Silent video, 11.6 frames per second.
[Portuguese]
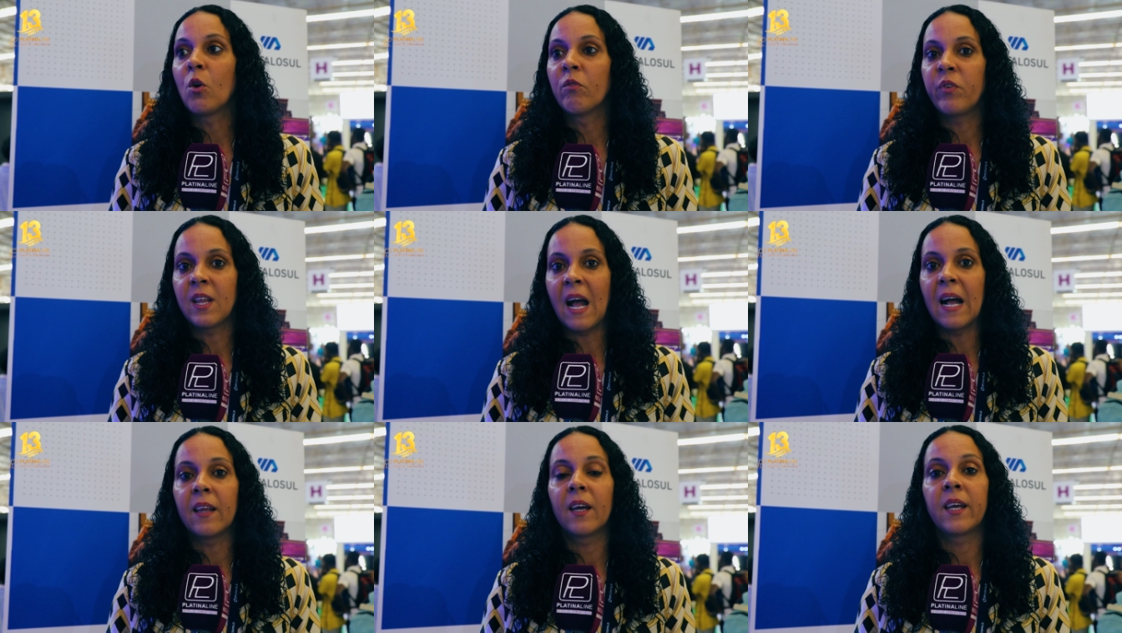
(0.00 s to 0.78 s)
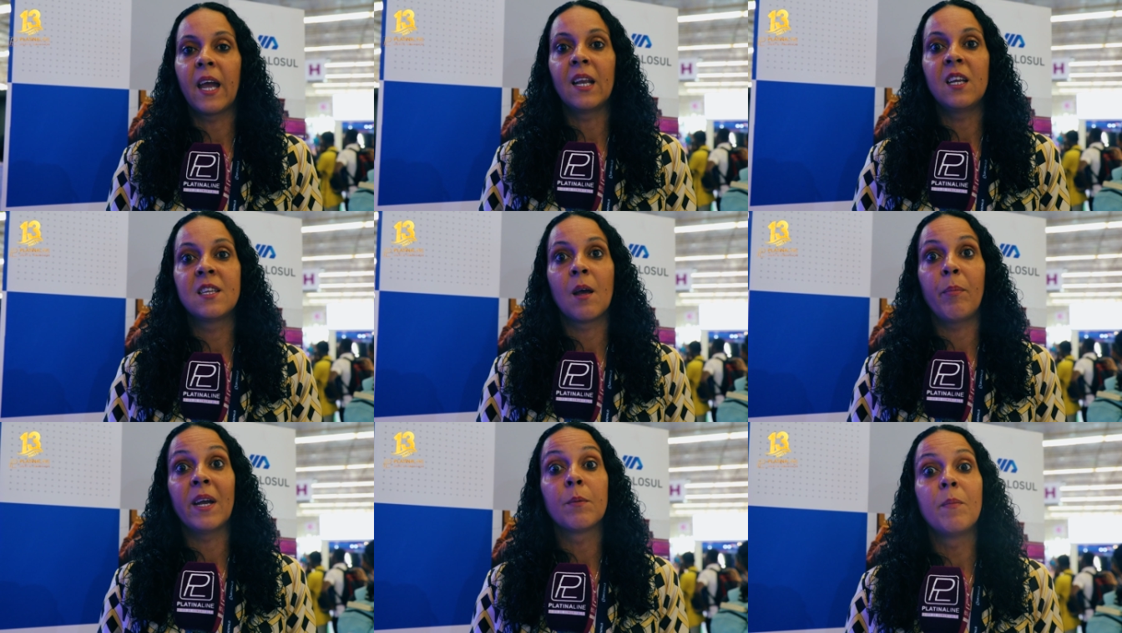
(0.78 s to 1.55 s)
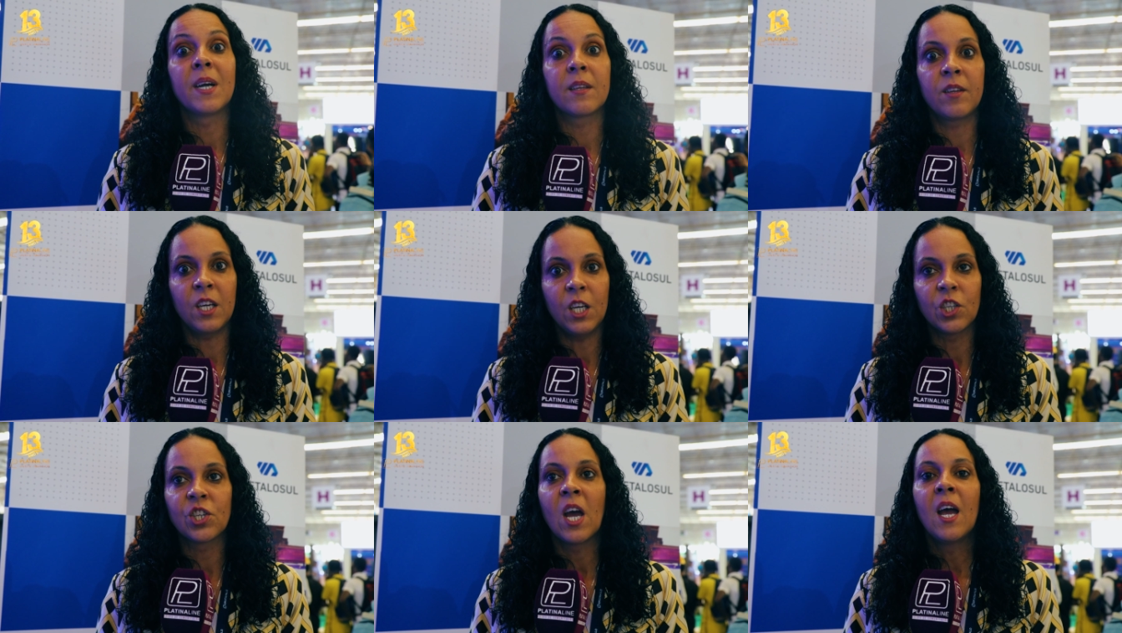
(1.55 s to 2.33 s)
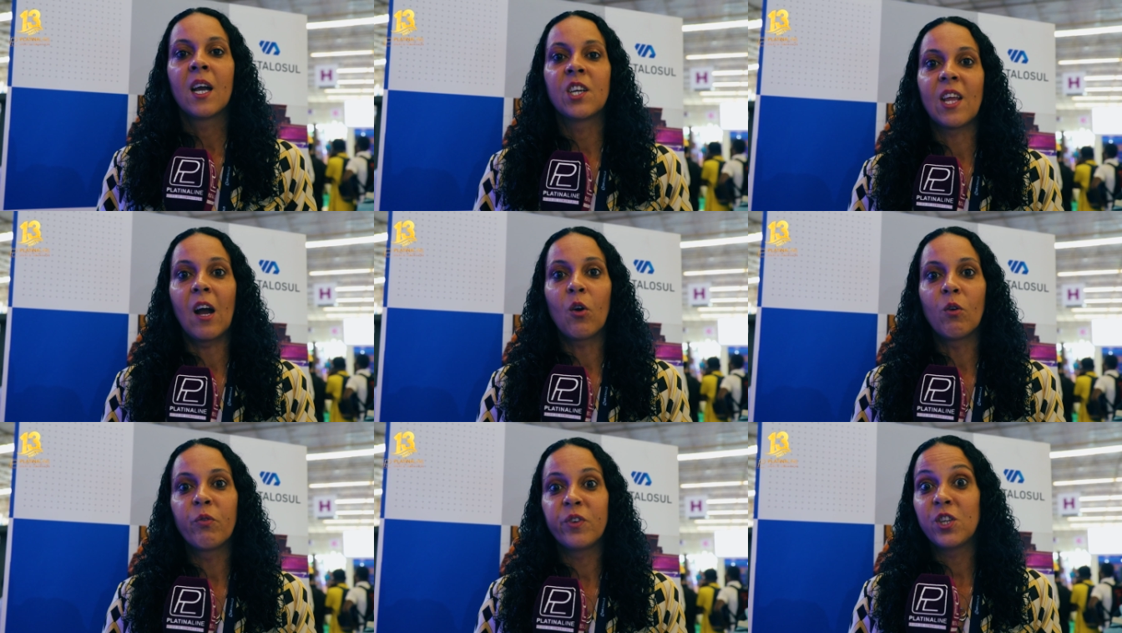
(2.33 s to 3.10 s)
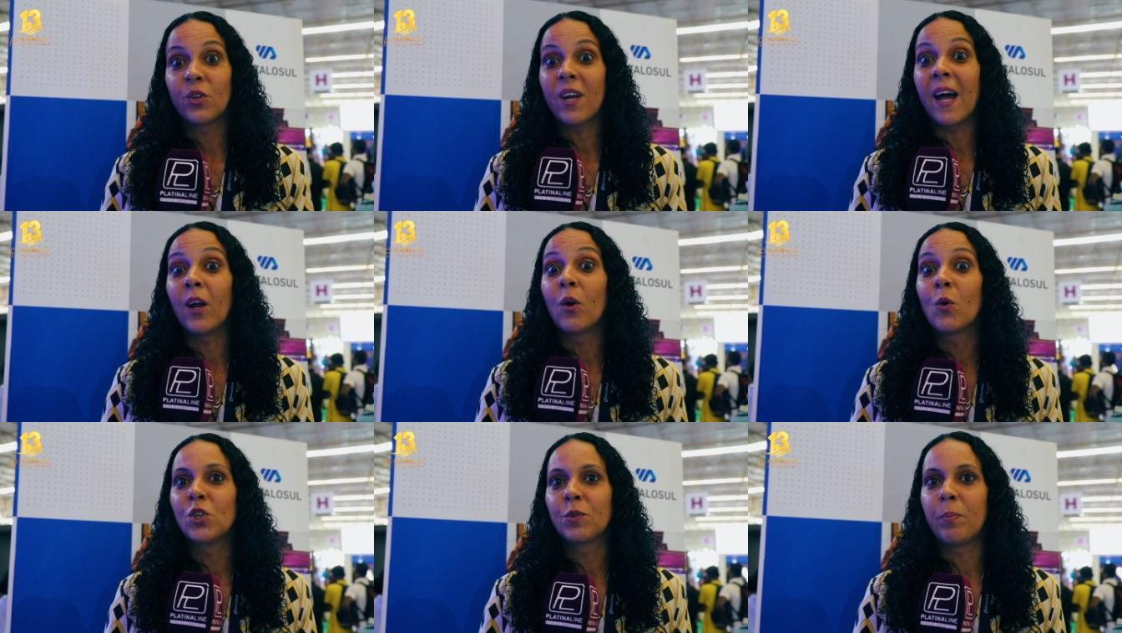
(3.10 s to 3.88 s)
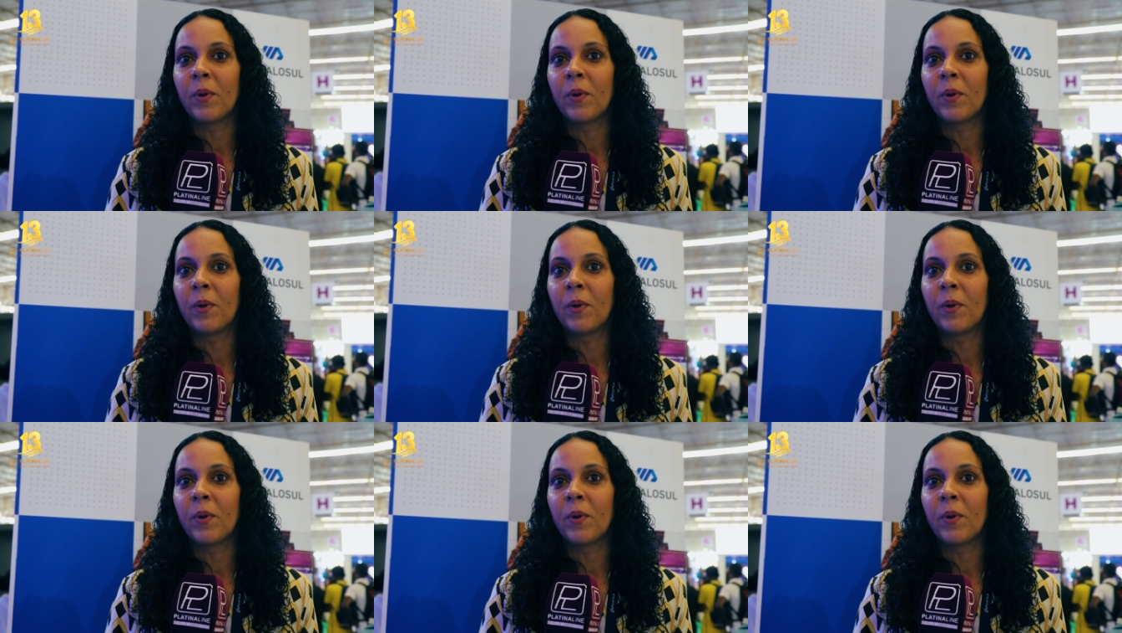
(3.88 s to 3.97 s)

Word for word: convidada que é a Elizabeth Martins, que está a confeccionar alguns